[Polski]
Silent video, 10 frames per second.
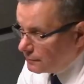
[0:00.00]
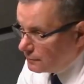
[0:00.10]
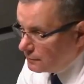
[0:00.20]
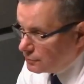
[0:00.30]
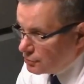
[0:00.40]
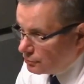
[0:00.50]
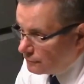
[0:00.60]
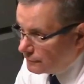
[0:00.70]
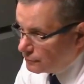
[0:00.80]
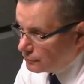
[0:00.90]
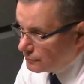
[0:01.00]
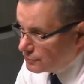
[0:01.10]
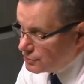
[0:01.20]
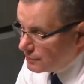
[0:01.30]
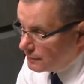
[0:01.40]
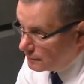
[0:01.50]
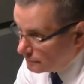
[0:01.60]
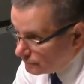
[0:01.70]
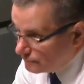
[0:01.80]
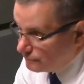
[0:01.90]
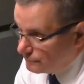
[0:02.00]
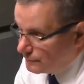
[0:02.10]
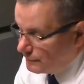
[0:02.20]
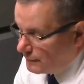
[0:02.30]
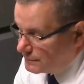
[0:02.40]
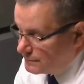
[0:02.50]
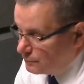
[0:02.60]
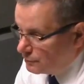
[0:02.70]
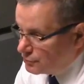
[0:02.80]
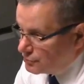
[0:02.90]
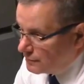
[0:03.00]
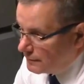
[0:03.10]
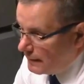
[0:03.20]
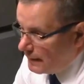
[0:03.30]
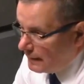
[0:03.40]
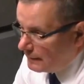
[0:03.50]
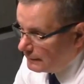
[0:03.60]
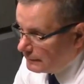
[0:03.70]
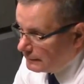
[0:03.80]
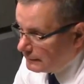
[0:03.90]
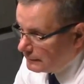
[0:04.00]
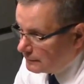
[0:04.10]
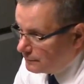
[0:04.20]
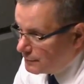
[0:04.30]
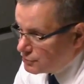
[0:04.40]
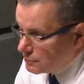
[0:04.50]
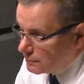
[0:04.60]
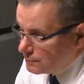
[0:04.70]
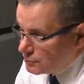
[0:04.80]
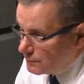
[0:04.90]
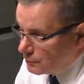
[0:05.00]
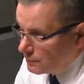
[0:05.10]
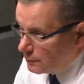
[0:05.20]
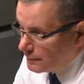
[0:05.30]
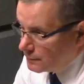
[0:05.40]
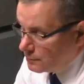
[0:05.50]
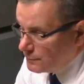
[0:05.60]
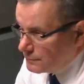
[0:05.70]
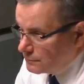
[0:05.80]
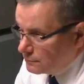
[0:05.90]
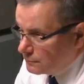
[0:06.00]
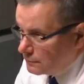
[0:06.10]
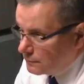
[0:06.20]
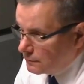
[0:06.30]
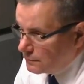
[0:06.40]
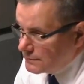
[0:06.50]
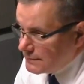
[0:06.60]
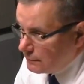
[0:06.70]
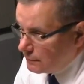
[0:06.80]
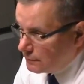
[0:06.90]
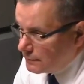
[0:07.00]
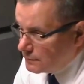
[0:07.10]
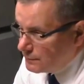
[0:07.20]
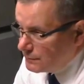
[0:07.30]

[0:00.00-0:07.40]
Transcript: y, rządowy, który dzisiaj tak symbolicznie e, będzie przedmiotem obrad Komitetu e, Stałego Rady